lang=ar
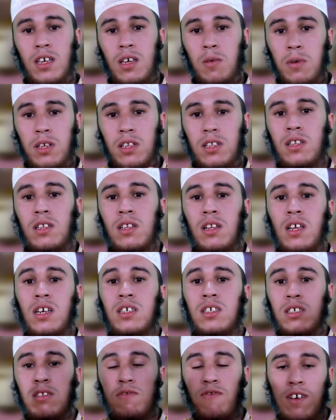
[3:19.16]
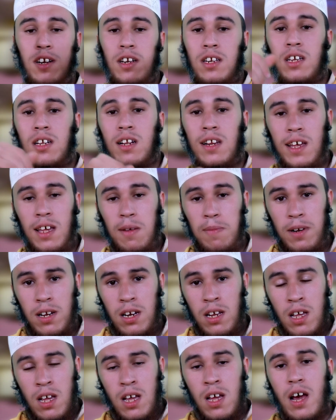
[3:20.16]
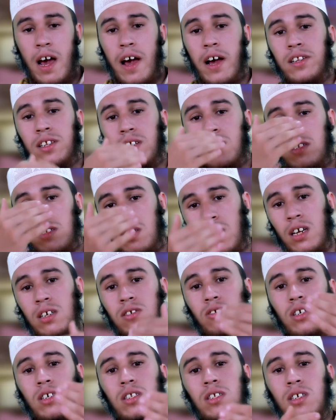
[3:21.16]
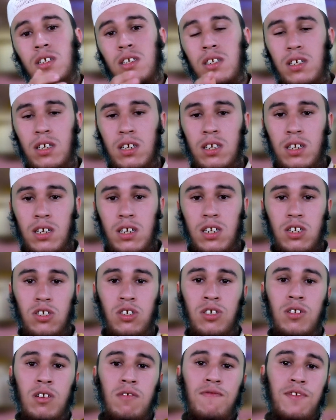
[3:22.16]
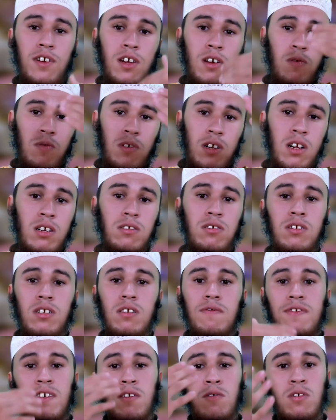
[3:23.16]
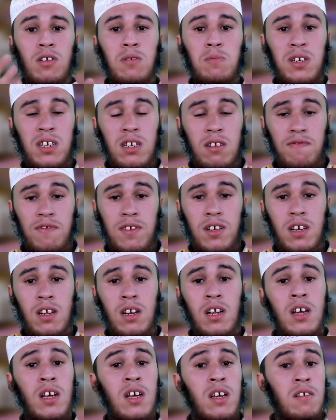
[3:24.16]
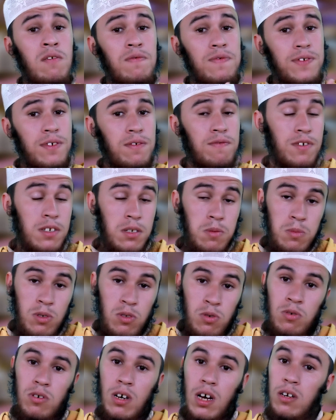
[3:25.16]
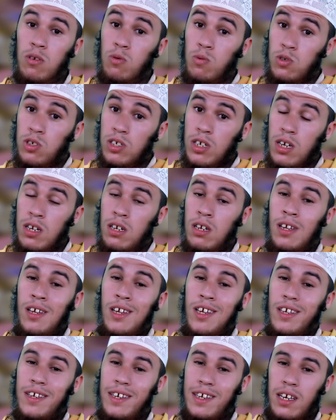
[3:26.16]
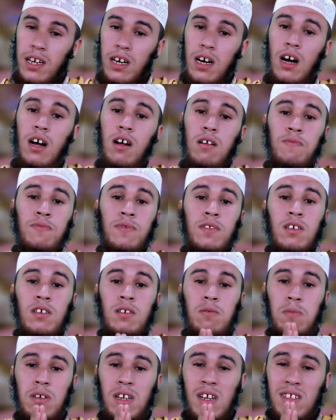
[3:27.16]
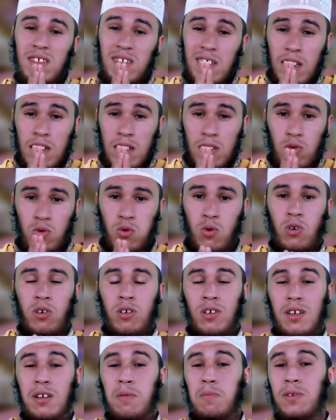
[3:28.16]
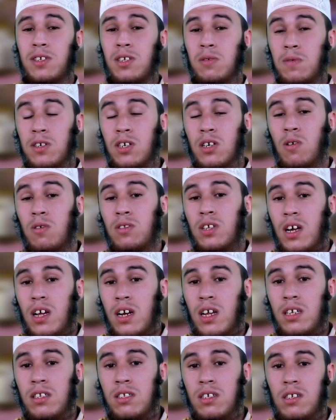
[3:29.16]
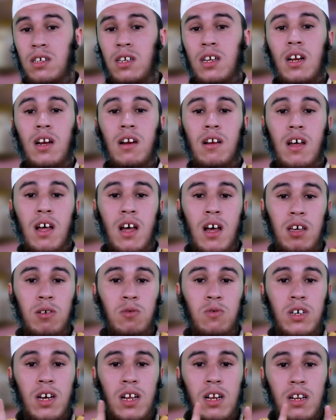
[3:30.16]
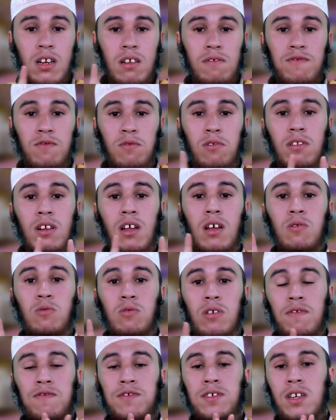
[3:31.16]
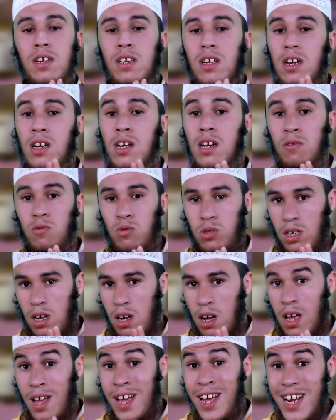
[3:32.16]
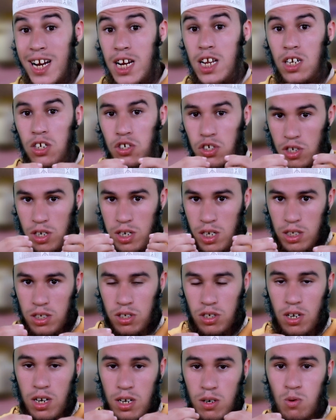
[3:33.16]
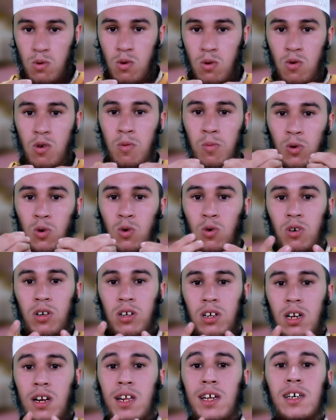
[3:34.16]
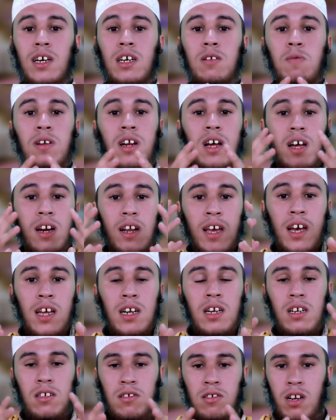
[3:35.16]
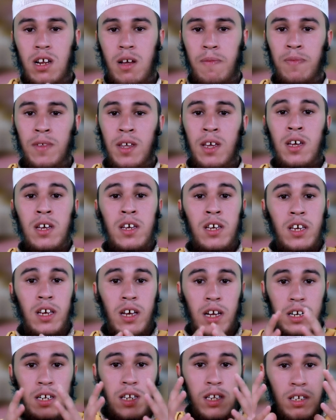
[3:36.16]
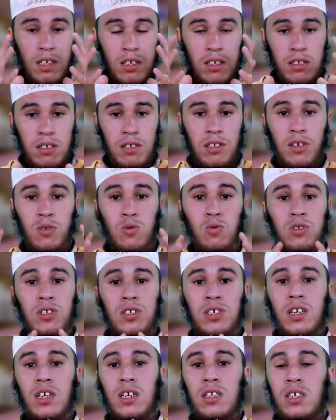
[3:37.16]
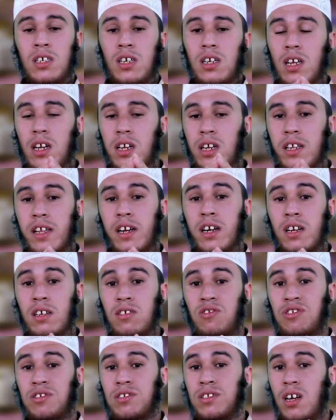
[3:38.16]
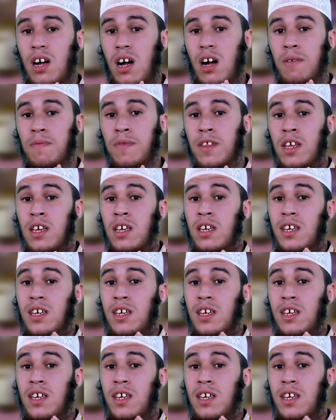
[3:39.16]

إمي دن سي طفرني اللي قبل عاد راه داغي زايد يعني, يعني 20000 ريال ولا 30000 ريال ولا 40000 ريال فسميتو انا غنش كان إيكا من التنطع ربي تبارك وتعالى يتني لا يكلف الله نفسا الا وسعها الحج الحج لكل يمقرن اللي قال من اركان الاسلام يعني اختور تسكرت دارك الاستطاعه